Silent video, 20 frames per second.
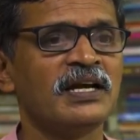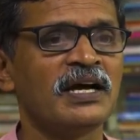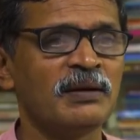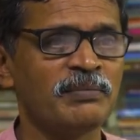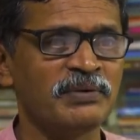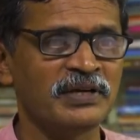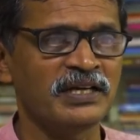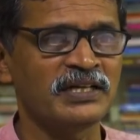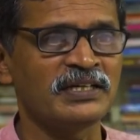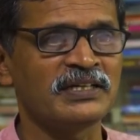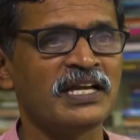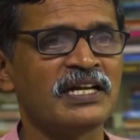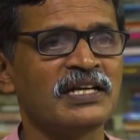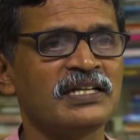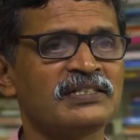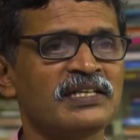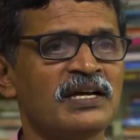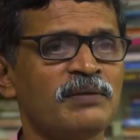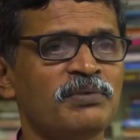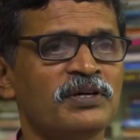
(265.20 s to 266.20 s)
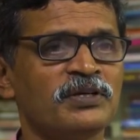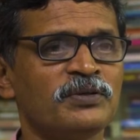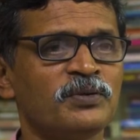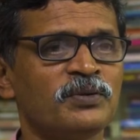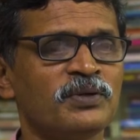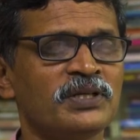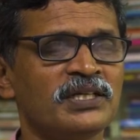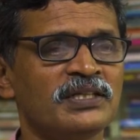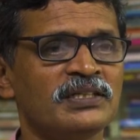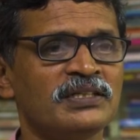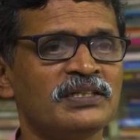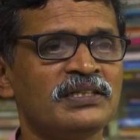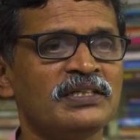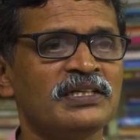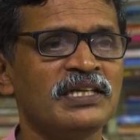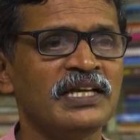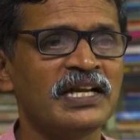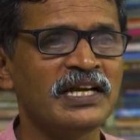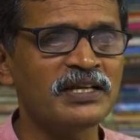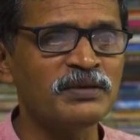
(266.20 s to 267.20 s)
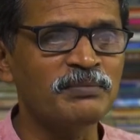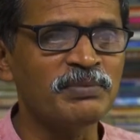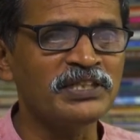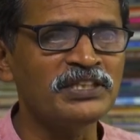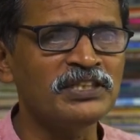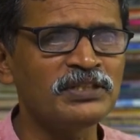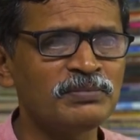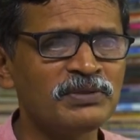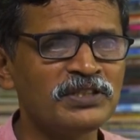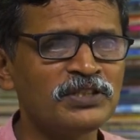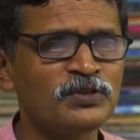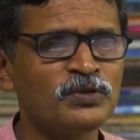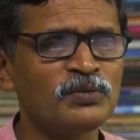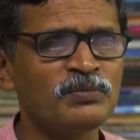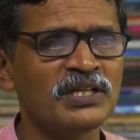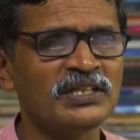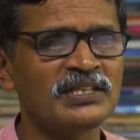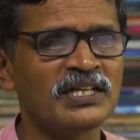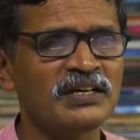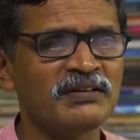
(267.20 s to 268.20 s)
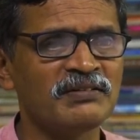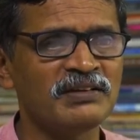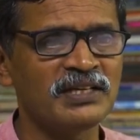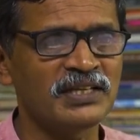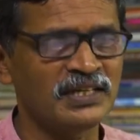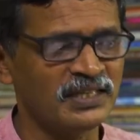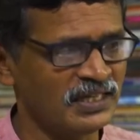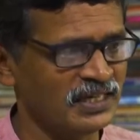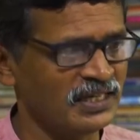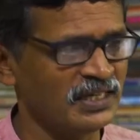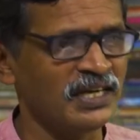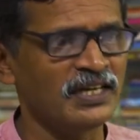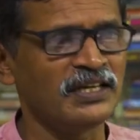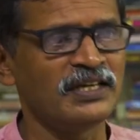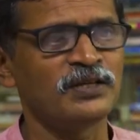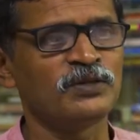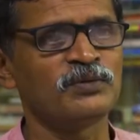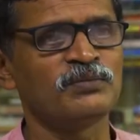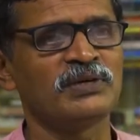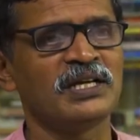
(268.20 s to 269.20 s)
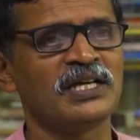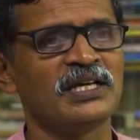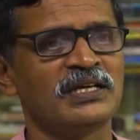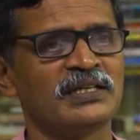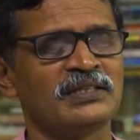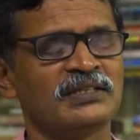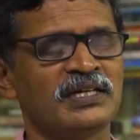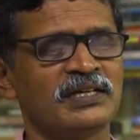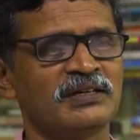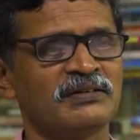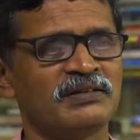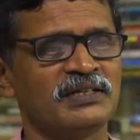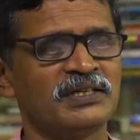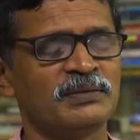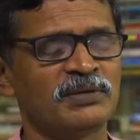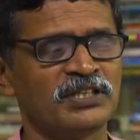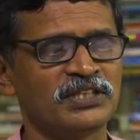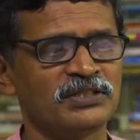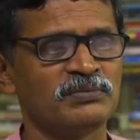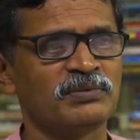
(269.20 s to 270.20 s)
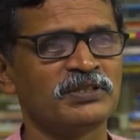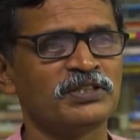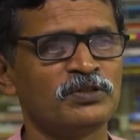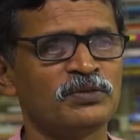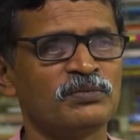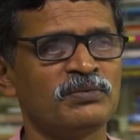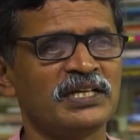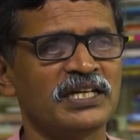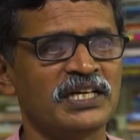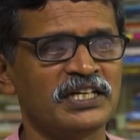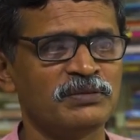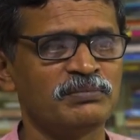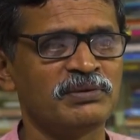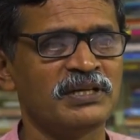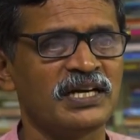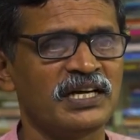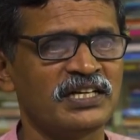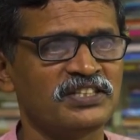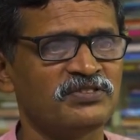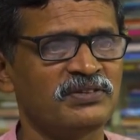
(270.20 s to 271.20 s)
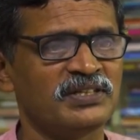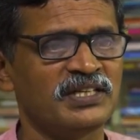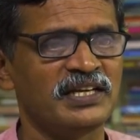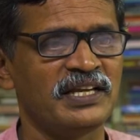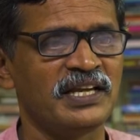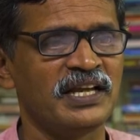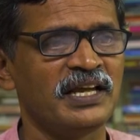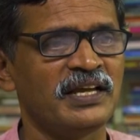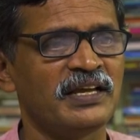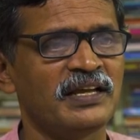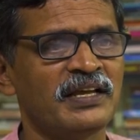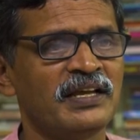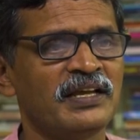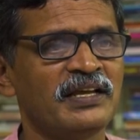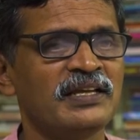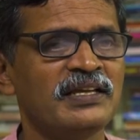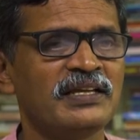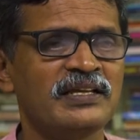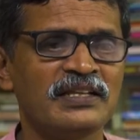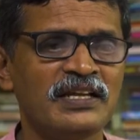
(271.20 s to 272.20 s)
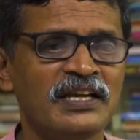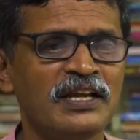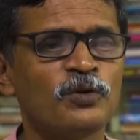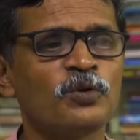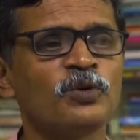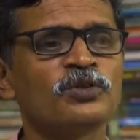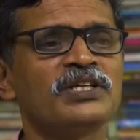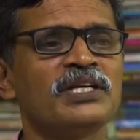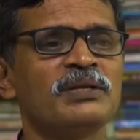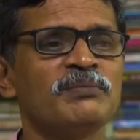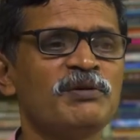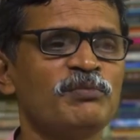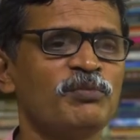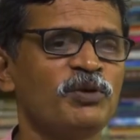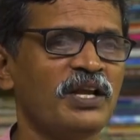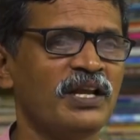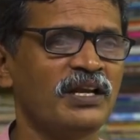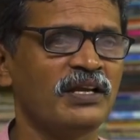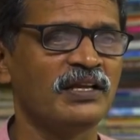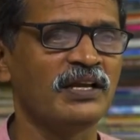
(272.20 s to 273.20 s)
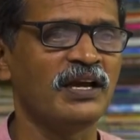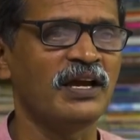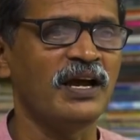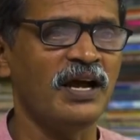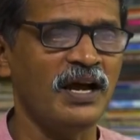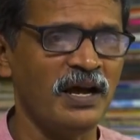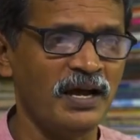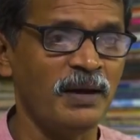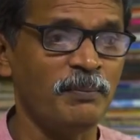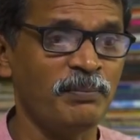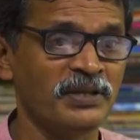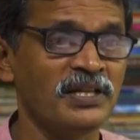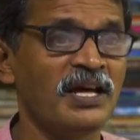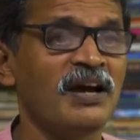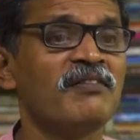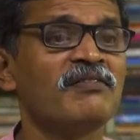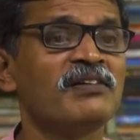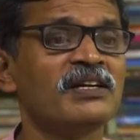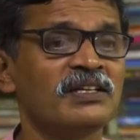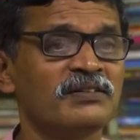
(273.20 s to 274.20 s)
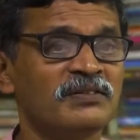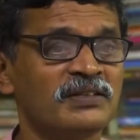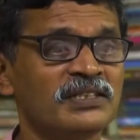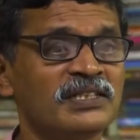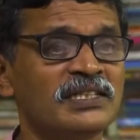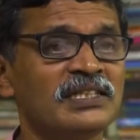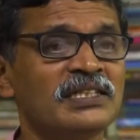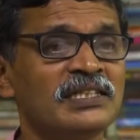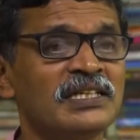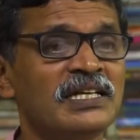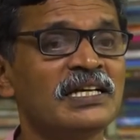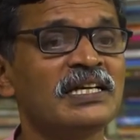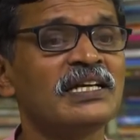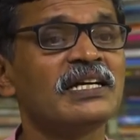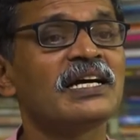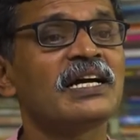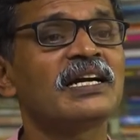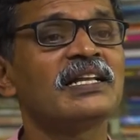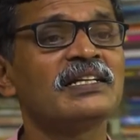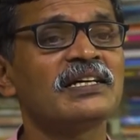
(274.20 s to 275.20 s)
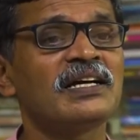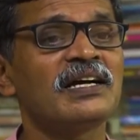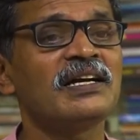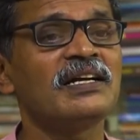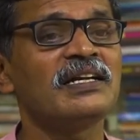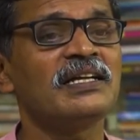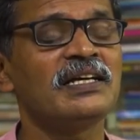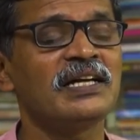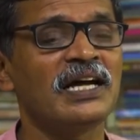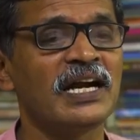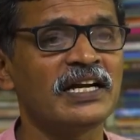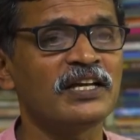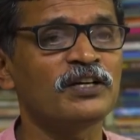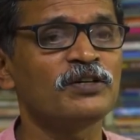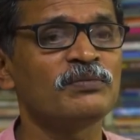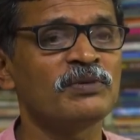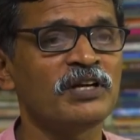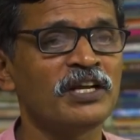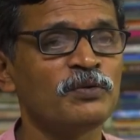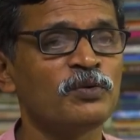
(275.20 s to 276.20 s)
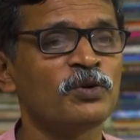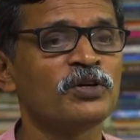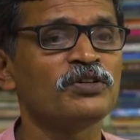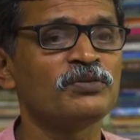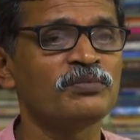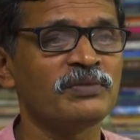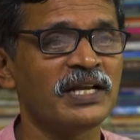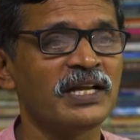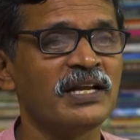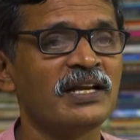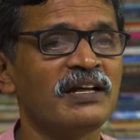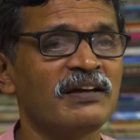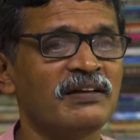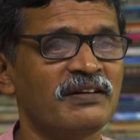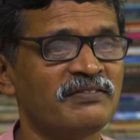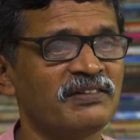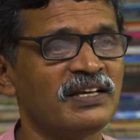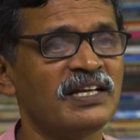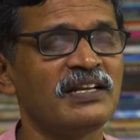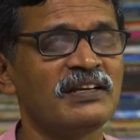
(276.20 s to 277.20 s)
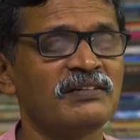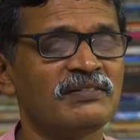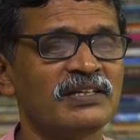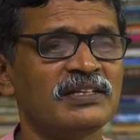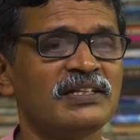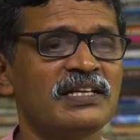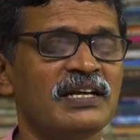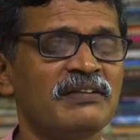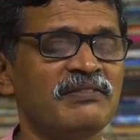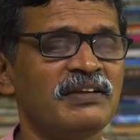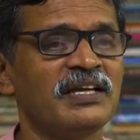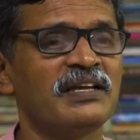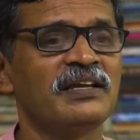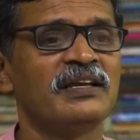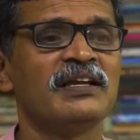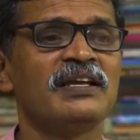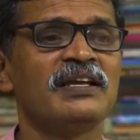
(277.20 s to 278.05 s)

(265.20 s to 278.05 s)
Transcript: அப்போ எனக்கு நல்ல சாப்பாடு கொடு எனக்கு பத்துக்கு பத்து ரூமில் தங்க வைக்கிறத நல்ல ரூமில் தங்க வை பத்துக்கு பத்து ரூமில் எட்டு பேர் அடைச்சி வைக்கிறியே இதெல்லாம் கொத்தடிமை முறை இல்லையா அப்போ தான் அவங்களுக்கு வந்து கடந்த கால அடக்குமுறை ஒடுக்குமுறை எல்லாம் வெளியில் வருது எனவே